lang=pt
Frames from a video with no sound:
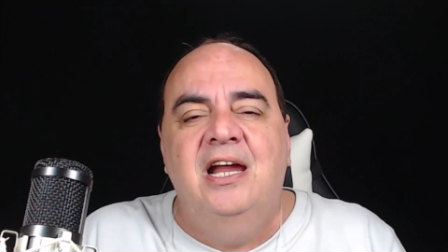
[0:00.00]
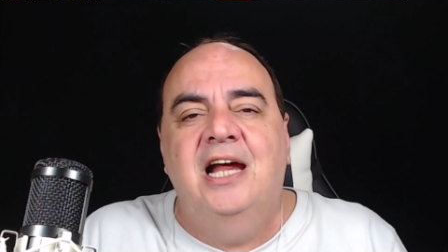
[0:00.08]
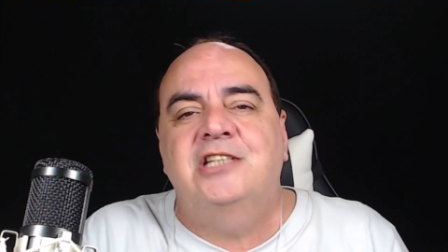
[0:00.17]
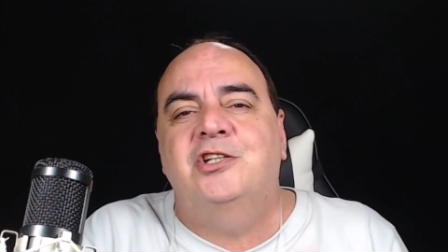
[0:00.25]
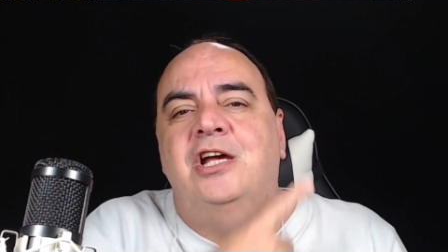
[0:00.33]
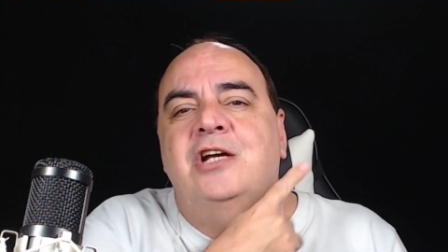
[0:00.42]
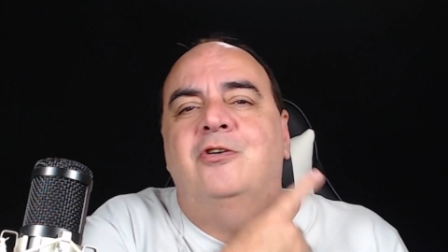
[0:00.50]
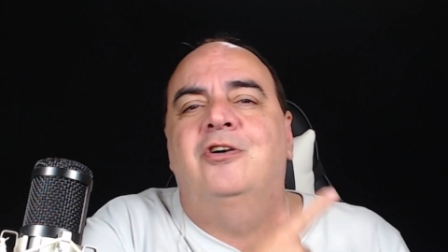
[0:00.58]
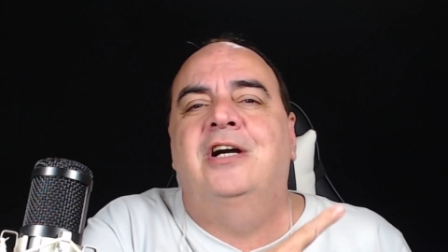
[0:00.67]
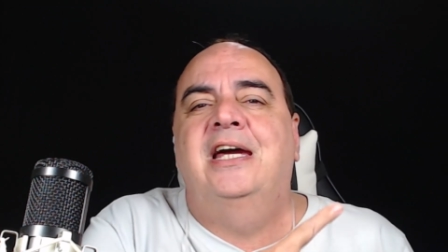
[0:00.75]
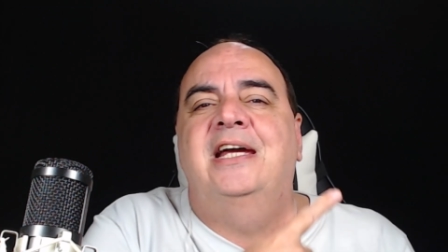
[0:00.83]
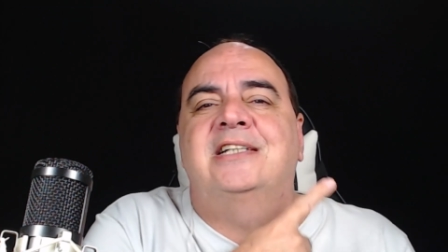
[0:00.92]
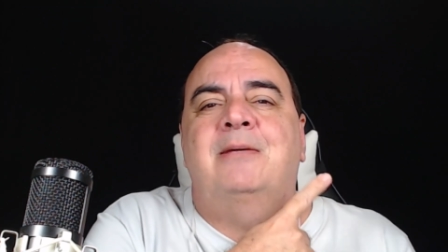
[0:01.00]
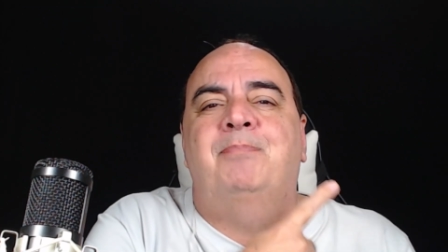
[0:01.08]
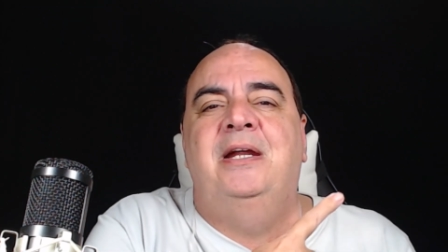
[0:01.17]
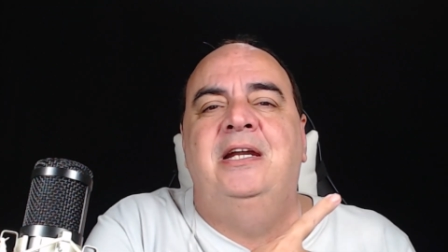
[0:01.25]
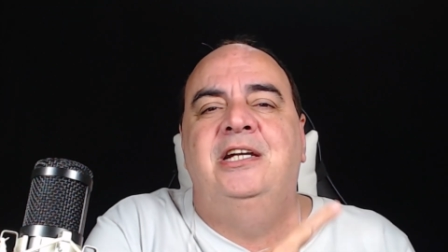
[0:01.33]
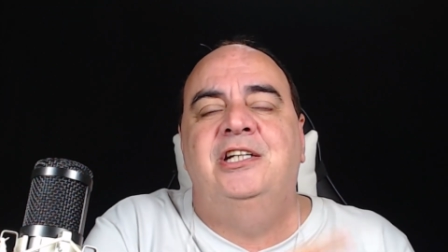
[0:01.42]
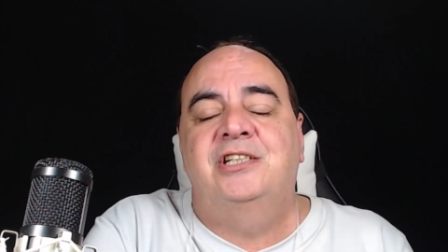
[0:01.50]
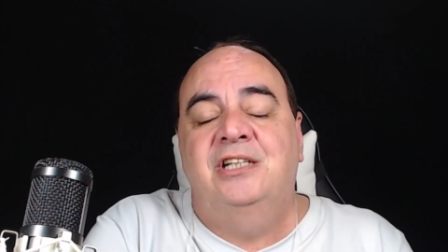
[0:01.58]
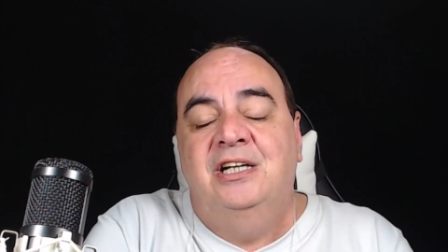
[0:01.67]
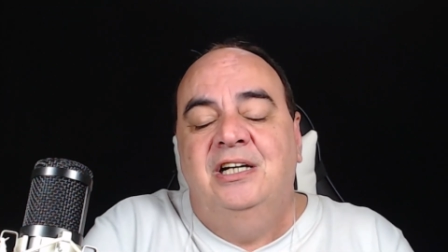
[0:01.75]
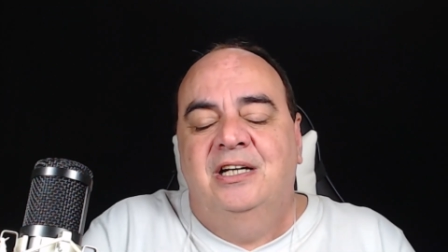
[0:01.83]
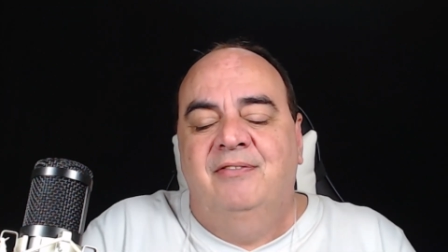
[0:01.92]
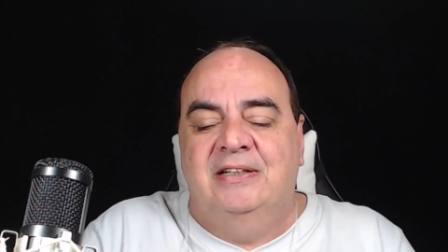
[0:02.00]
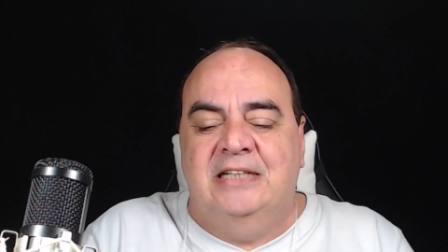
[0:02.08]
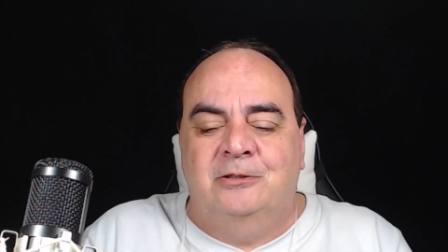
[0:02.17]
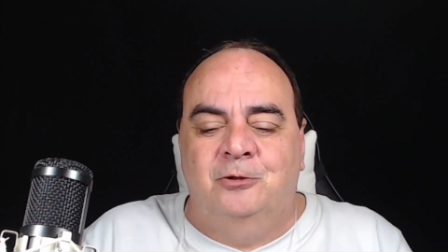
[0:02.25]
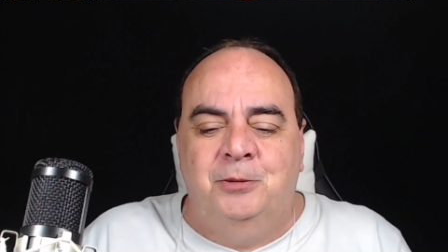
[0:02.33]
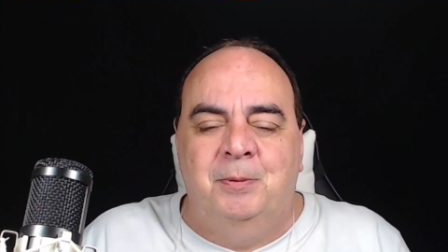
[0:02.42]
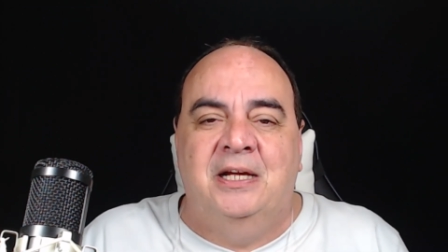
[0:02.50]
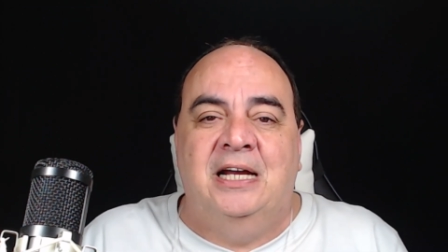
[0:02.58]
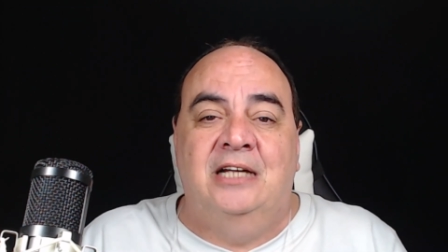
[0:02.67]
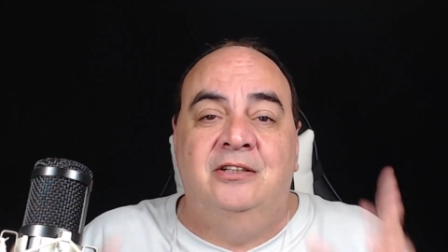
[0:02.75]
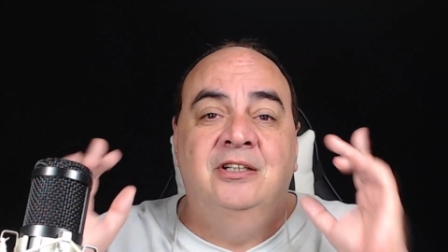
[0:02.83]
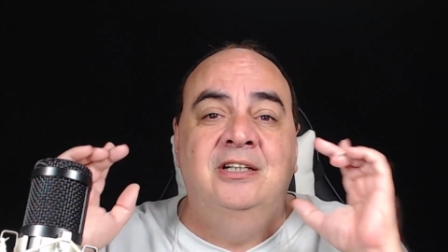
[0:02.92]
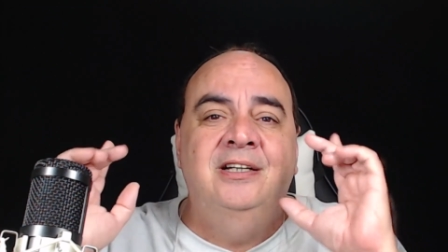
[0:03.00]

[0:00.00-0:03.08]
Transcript: é só recorrer a essa playlist que vai estar tá tudo explicado.